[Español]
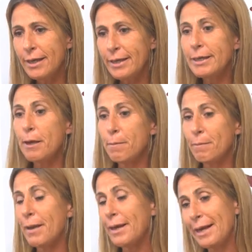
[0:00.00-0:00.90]
y en,
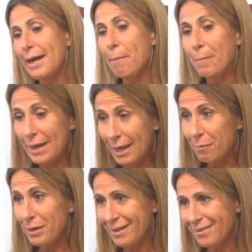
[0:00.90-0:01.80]
las
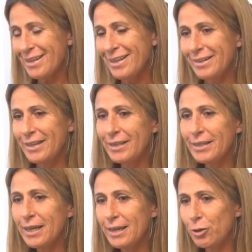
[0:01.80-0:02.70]
palabras de
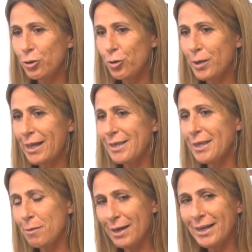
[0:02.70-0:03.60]
esta escritora y
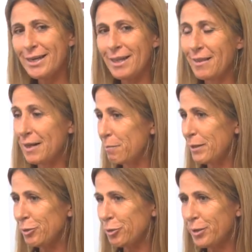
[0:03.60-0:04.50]
en imágenes desde la
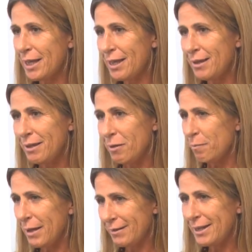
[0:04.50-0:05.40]
pintora
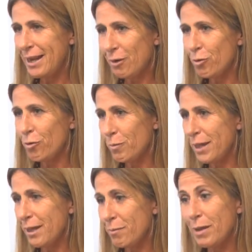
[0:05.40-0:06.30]
va a ser algo
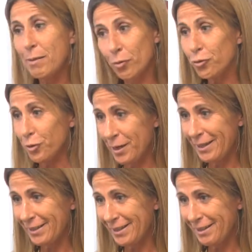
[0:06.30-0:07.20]
eh,
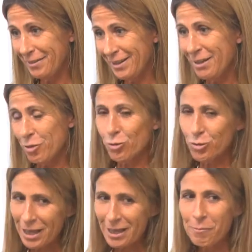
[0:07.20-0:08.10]
emocionante. Yo
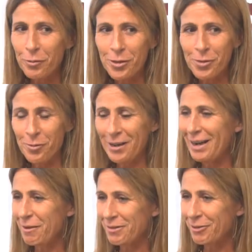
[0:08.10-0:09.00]
ya he podido ver
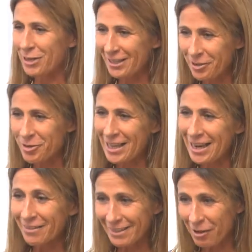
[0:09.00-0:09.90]
con anterioridad
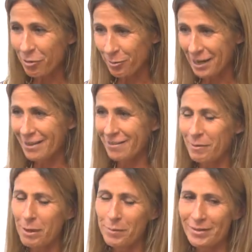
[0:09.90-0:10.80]
las tres obras que se
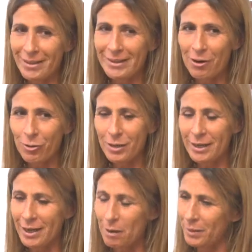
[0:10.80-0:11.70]
van a presentar hoy
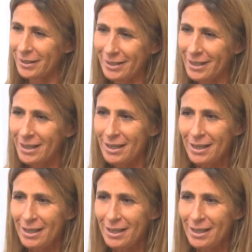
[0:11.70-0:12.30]
y realmente